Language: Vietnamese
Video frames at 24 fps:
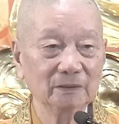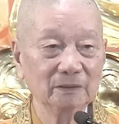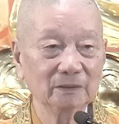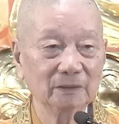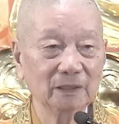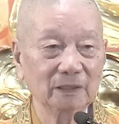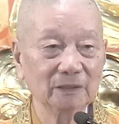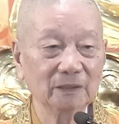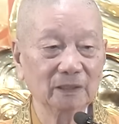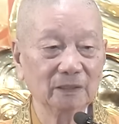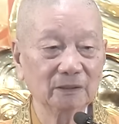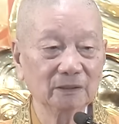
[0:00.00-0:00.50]

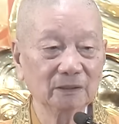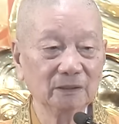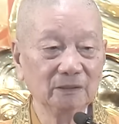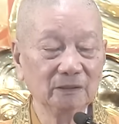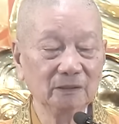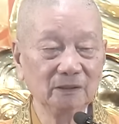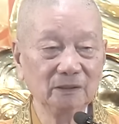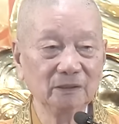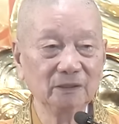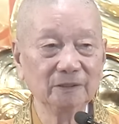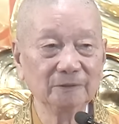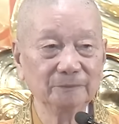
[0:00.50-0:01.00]
Cho nên
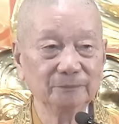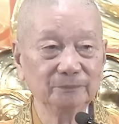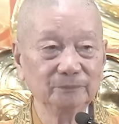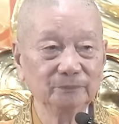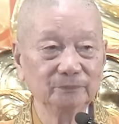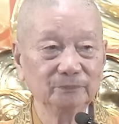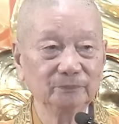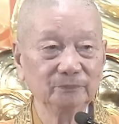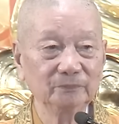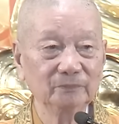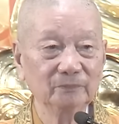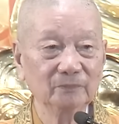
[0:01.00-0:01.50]
thường á,
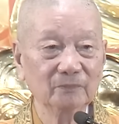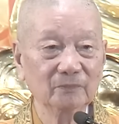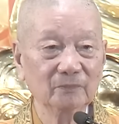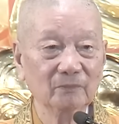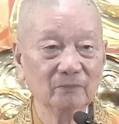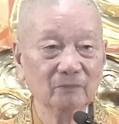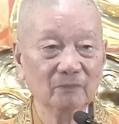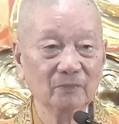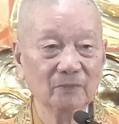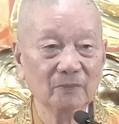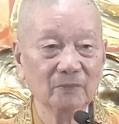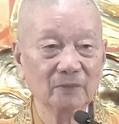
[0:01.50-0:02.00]

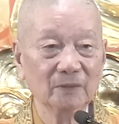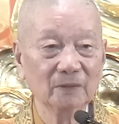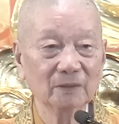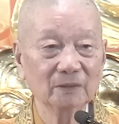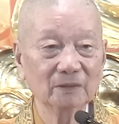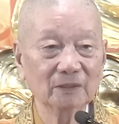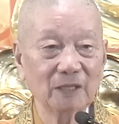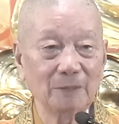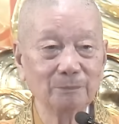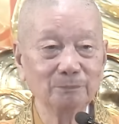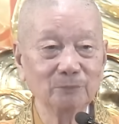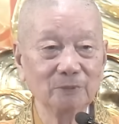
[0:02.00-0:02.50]

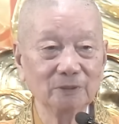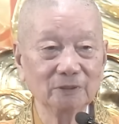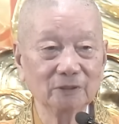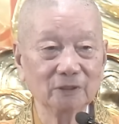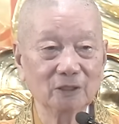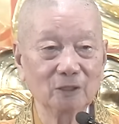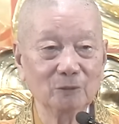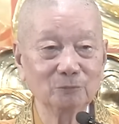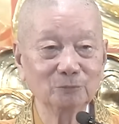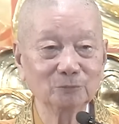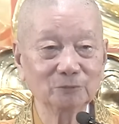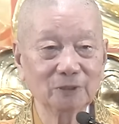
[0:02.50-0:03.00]
tâm mình
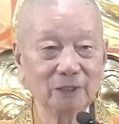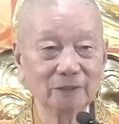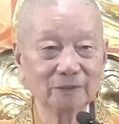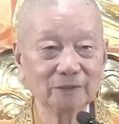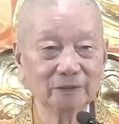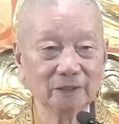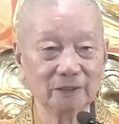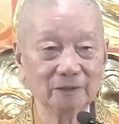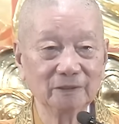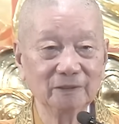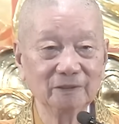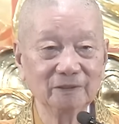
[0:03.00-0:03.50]
không thanh
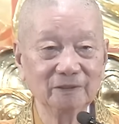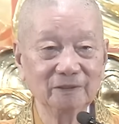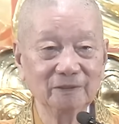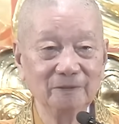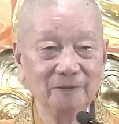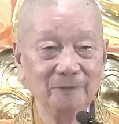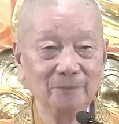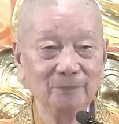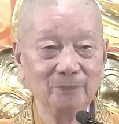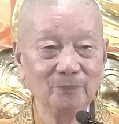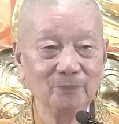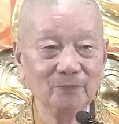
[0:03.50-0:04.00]
tịnh
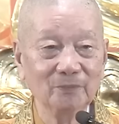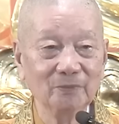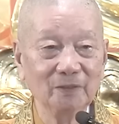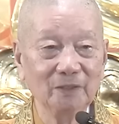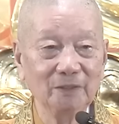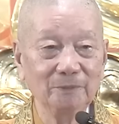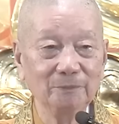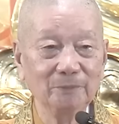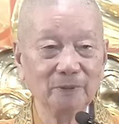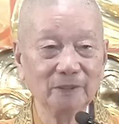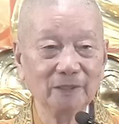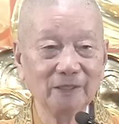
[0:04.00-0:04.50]

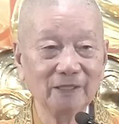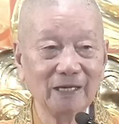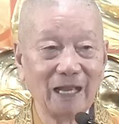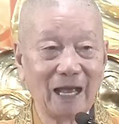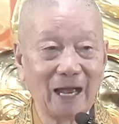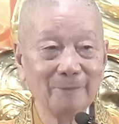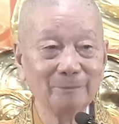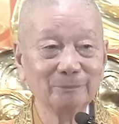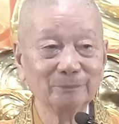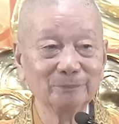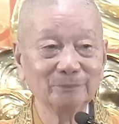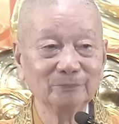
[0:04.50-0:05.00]
thì mình
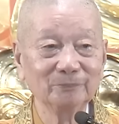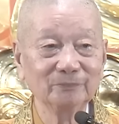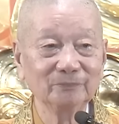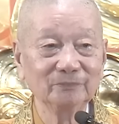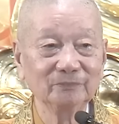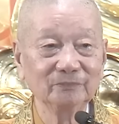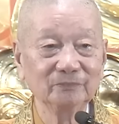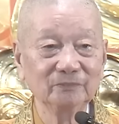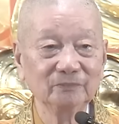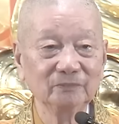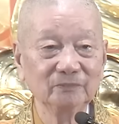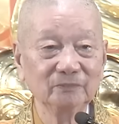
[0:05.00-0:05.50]
làm
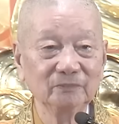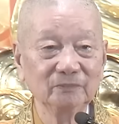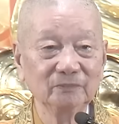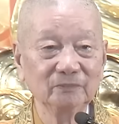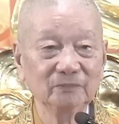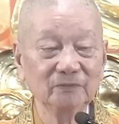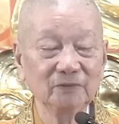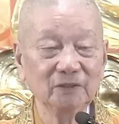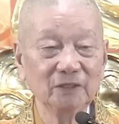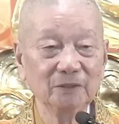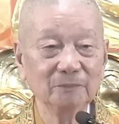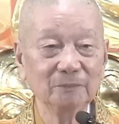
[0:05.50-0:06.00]

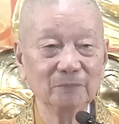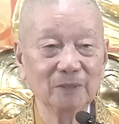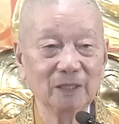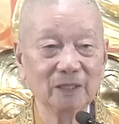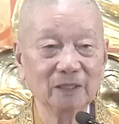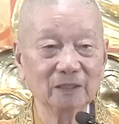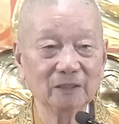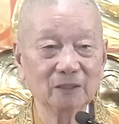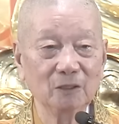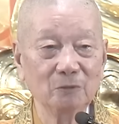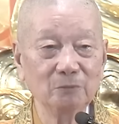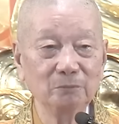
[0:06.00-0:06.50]
nhưng
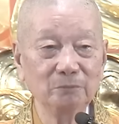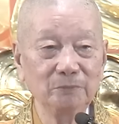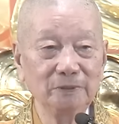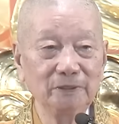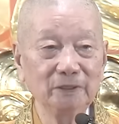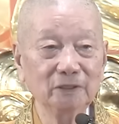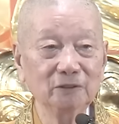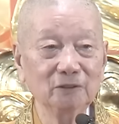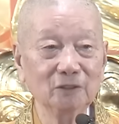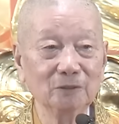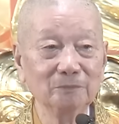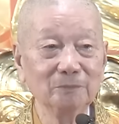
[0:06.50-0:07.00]
mà không
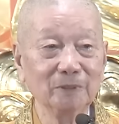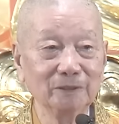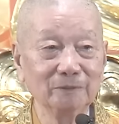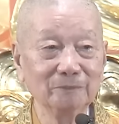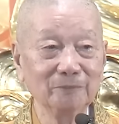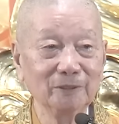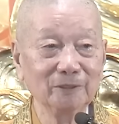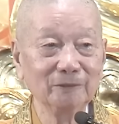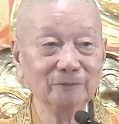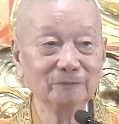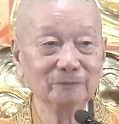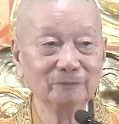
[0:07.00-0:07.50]
biết cho mình,
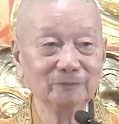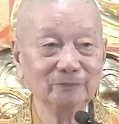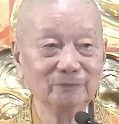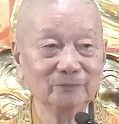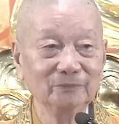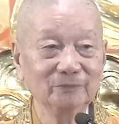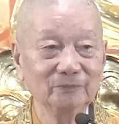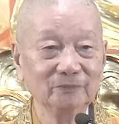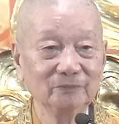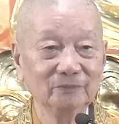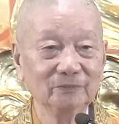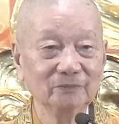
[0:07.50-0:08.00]
phải không?
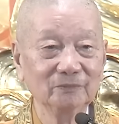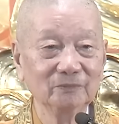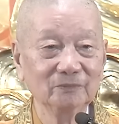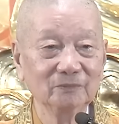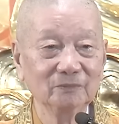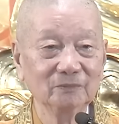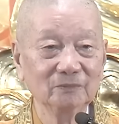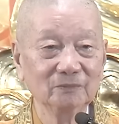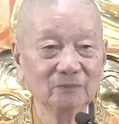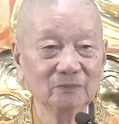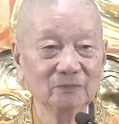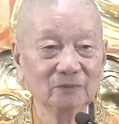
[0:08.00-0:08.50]

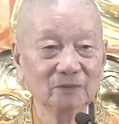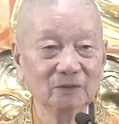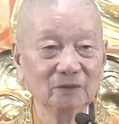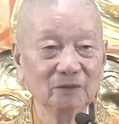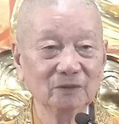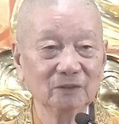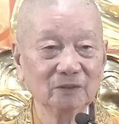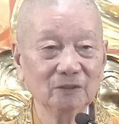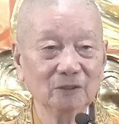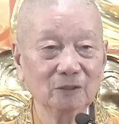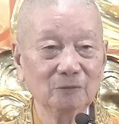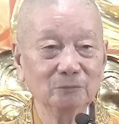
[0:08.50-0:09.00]

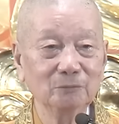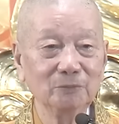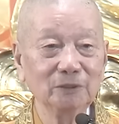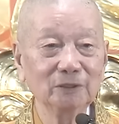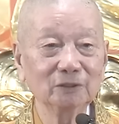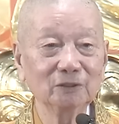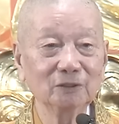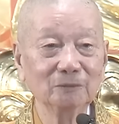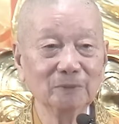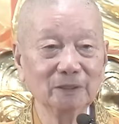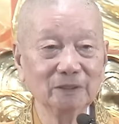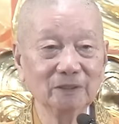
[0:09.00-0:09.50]
Không
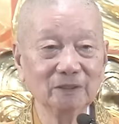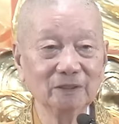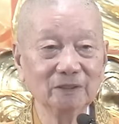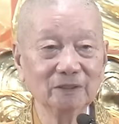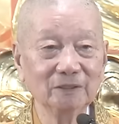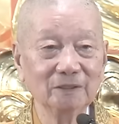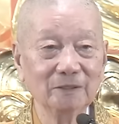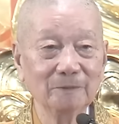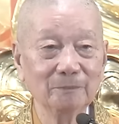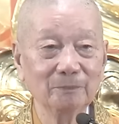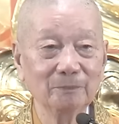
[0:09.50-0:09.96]
biết cho mình á,